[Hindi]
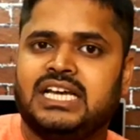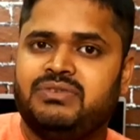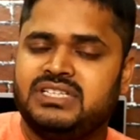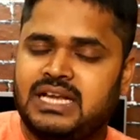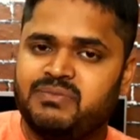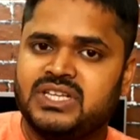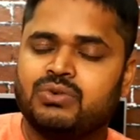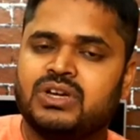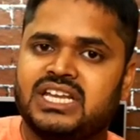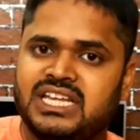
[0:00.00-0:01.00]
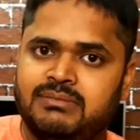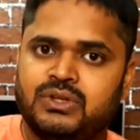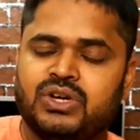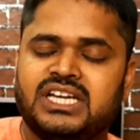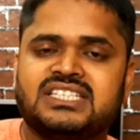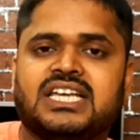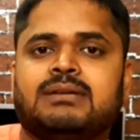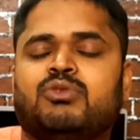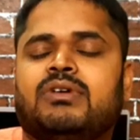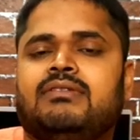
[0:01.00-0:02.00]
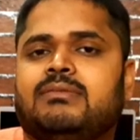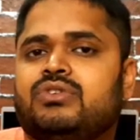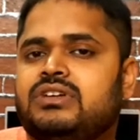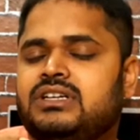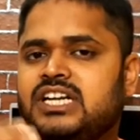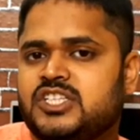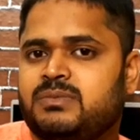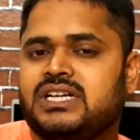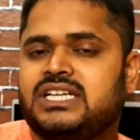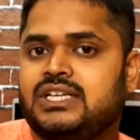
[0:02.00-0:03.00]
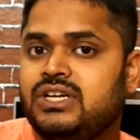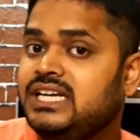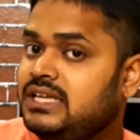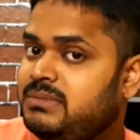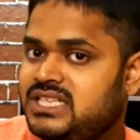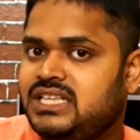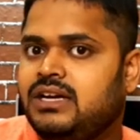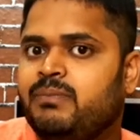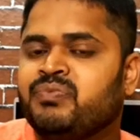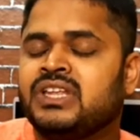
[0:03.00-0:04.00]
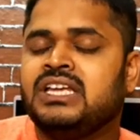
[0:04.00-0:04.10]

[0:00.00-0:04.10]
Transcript: या फिर सैमसंग हो गया रियलमी हो गया इन सारे मोबाइल में आपको ट्रांसफ़र करने के लिए नहीं मिलता था